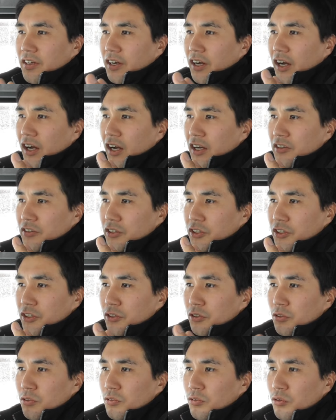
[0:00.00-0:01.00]
化学肥
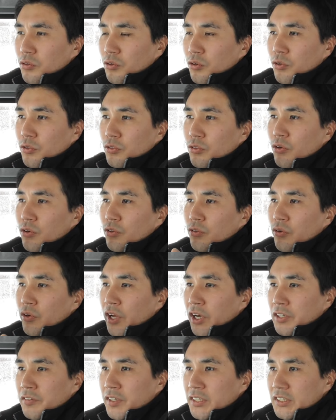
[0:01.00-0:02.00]
料をと農
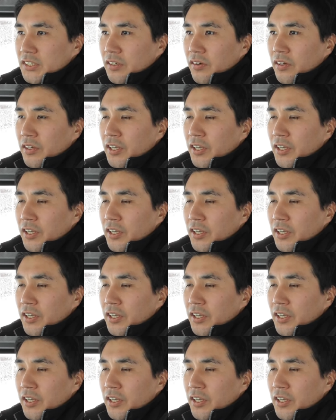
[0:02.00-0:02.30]
薬は使